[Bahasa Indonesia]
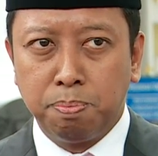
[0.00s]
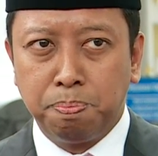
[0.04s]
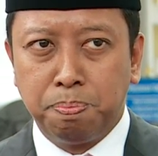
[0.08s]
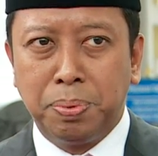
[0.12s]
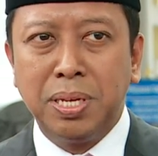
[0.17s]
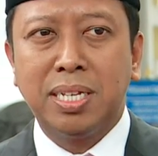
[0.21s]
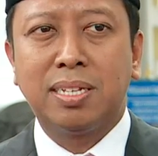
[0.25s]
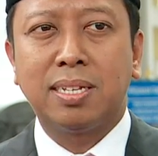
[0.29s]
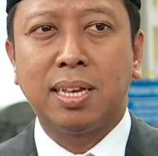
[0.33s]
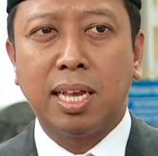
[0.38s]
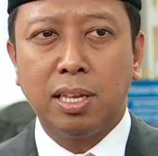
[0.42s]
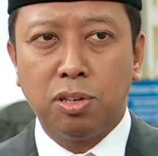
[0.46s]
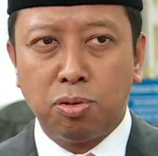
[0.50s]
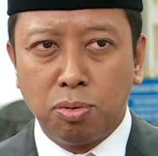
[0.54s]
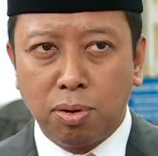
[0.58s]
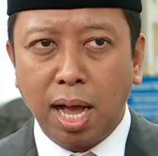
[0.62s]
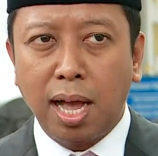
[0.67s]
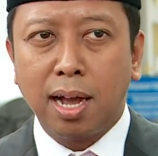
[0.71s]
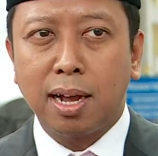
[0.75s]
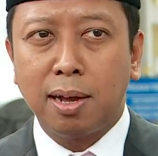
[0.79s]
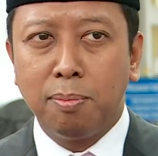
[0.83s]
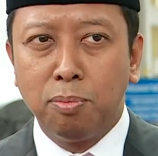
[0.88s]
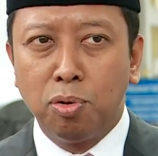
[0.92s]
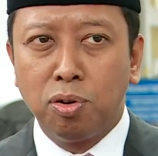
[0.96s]
bisa juga
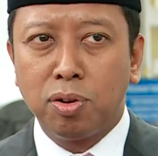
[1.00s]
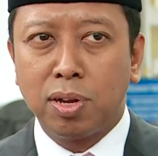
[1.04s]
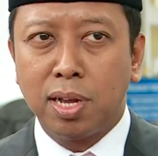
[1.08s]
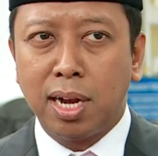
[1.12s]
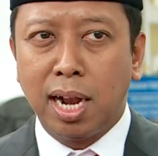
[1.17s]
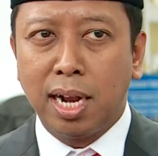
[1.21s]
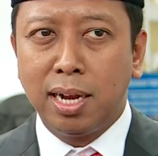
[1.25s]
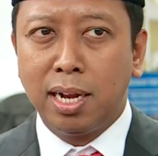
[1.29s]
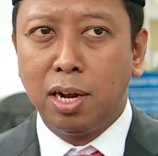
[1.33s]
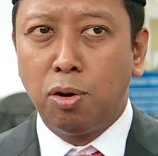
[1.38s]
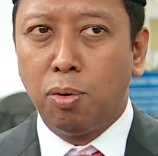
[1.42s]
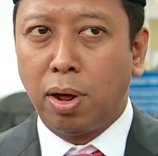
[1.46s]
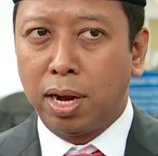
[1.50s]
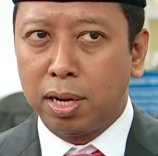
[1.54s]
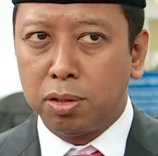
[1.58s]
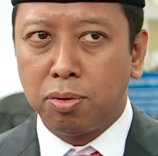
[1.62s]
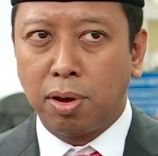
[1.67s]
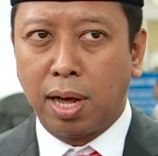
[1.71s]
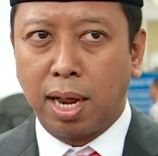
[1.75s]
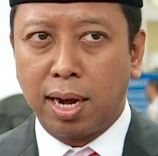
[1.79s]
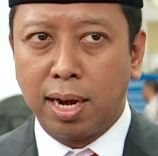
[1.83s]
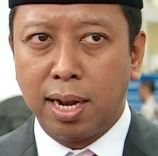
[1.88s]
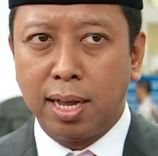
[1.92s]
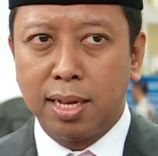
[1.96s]
kemungkinan di luar itu
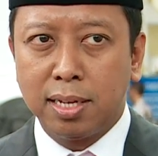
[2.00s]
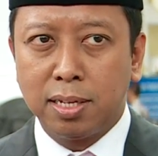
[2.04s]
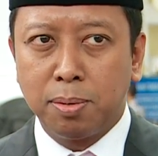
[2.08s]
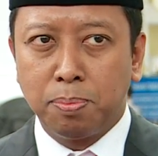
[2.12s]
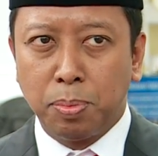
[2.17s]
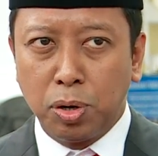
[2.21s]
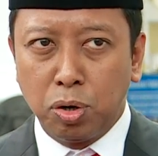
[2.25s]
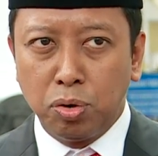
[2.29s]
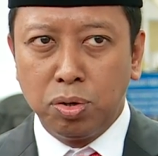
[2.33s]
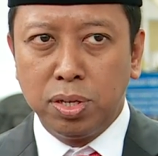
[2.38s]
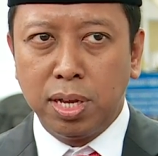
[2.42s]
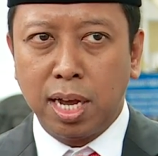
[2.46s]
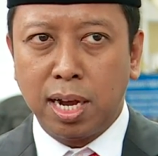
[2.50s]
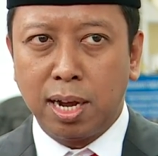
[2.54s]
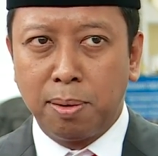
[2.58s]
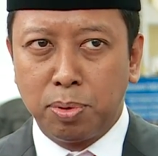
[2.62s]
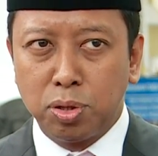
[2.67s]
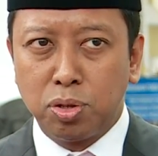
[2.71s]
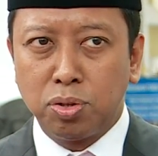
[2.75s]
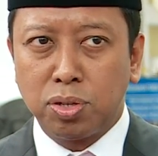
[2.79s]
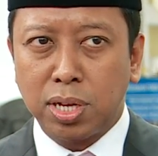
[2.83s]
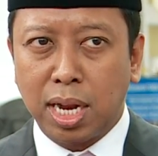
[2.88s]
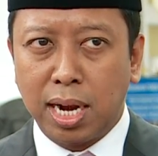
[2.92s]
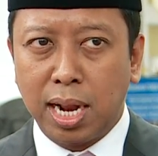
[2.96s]
karena sepenuhnya
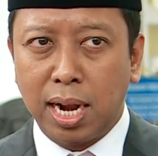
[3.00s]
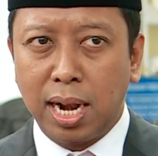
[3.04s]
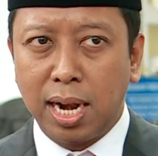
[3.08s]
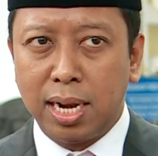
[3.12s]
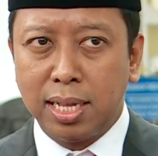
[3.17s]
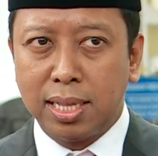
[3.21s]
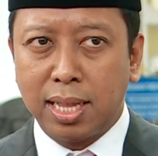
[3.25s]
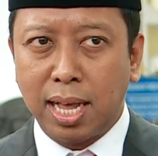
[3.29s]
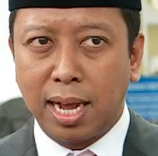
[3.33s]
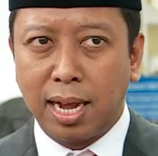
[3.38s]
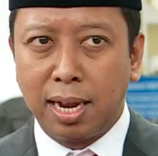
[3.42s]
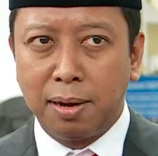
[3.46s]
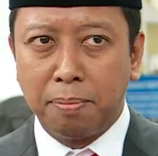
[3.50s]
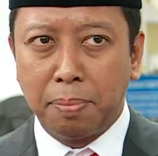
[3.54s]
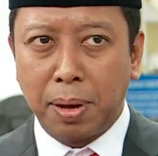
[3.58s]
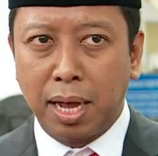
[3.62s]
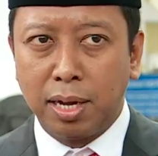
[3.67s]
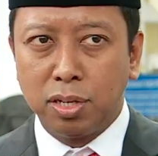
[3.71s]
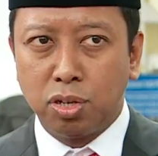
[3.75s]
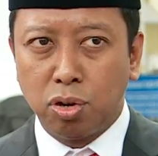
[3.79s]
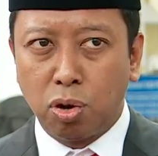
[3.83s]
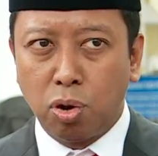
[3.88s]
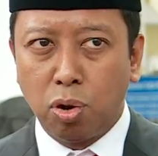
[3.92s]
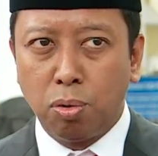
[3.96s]
keputusan ada di tangan
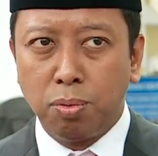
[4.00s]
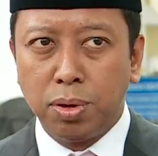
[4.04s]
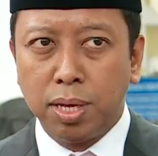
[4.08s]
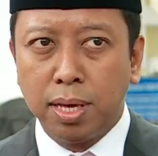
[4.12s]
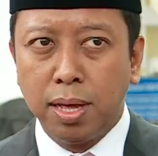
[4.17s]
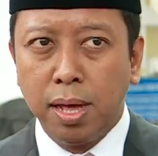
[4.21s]
Pak Jokowi.